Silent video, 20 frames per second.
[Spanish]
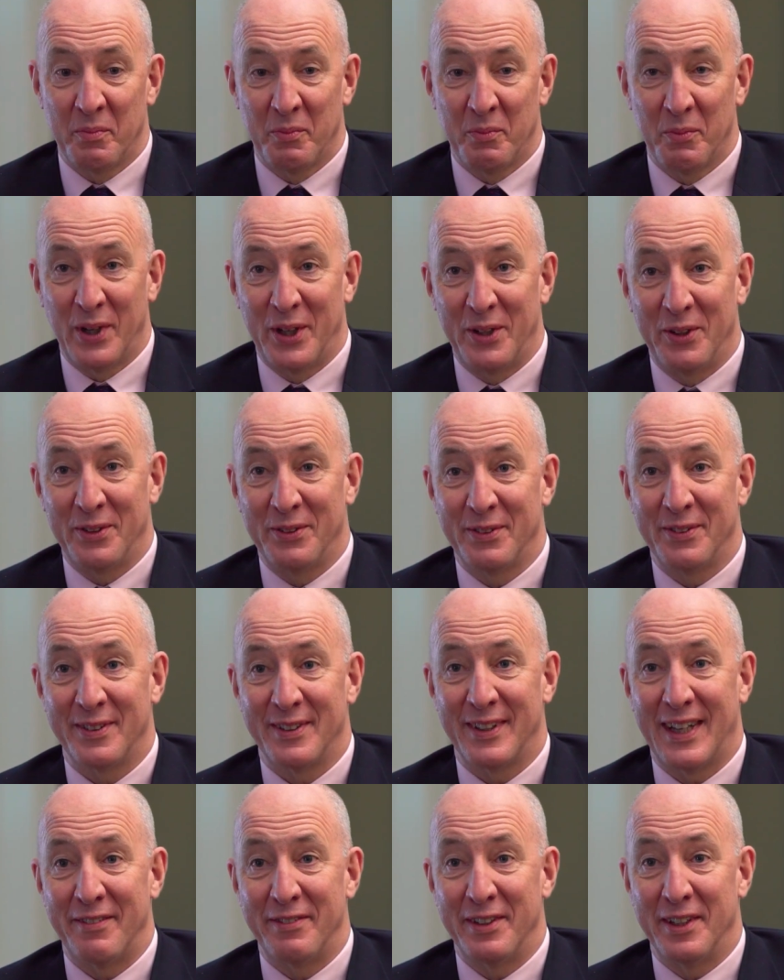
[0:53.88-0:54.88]
Bueno,
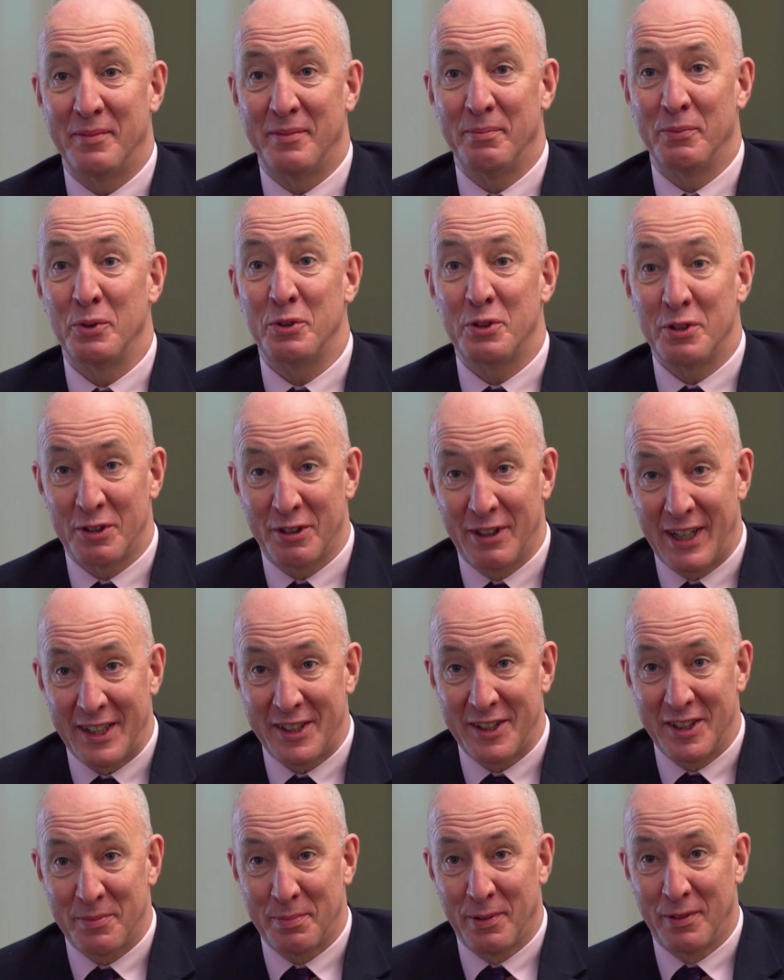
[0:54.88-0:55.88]
David, muchas
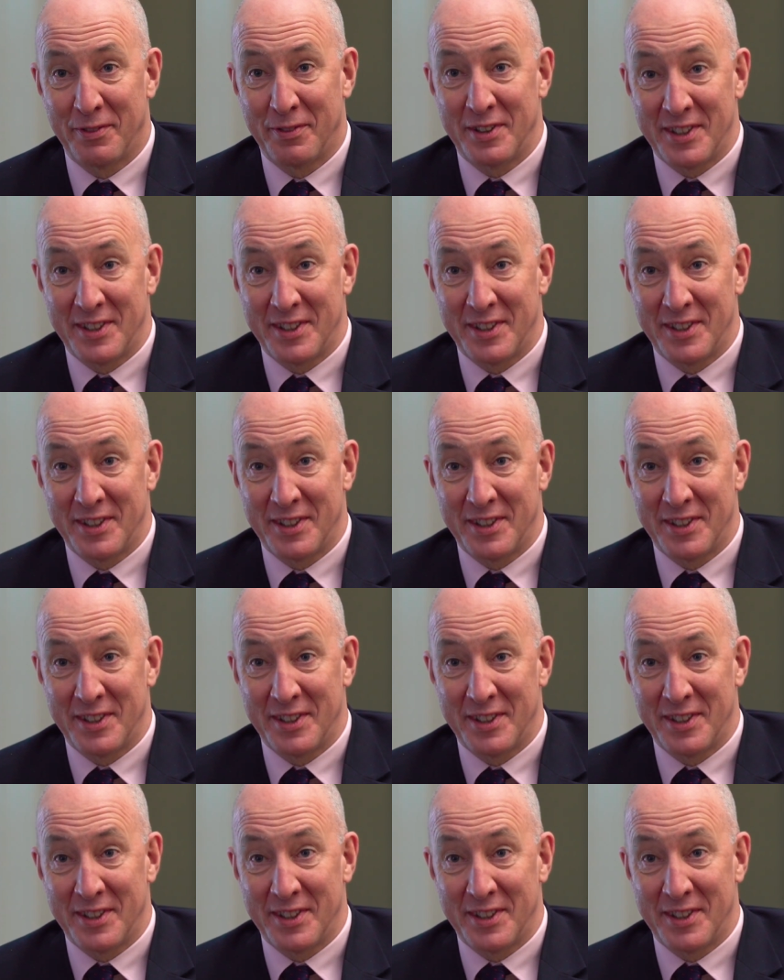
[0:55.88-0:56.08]
gracias por